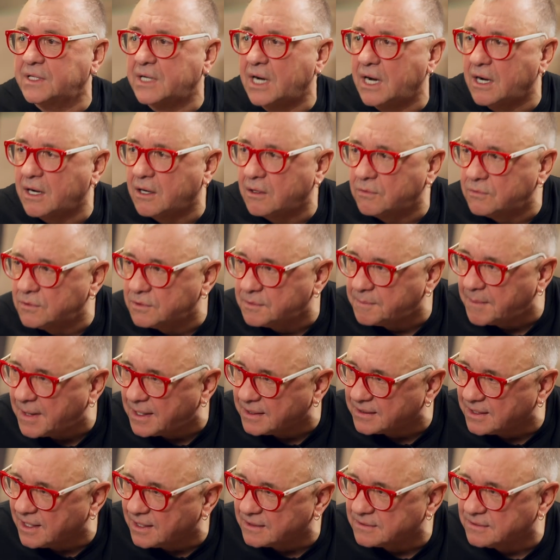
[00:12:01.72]
Michał
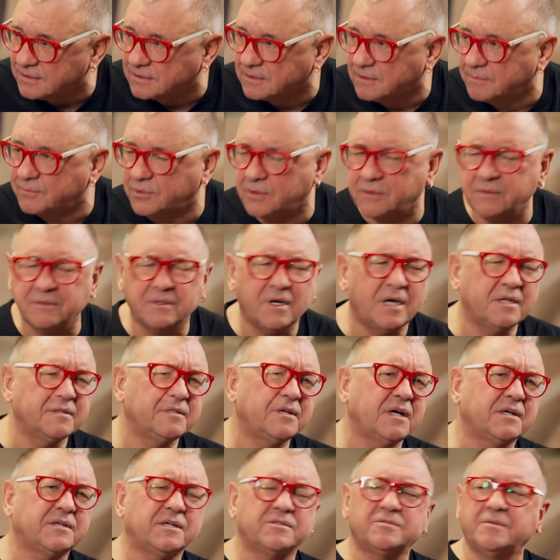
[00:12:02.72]
Urbaniak. No
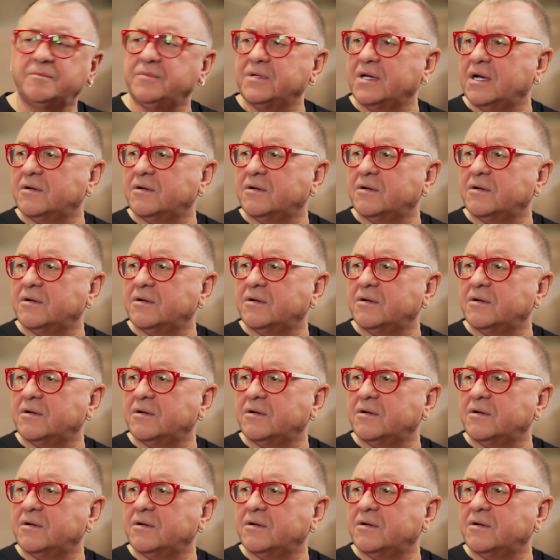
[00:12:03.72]
Urbaniak to,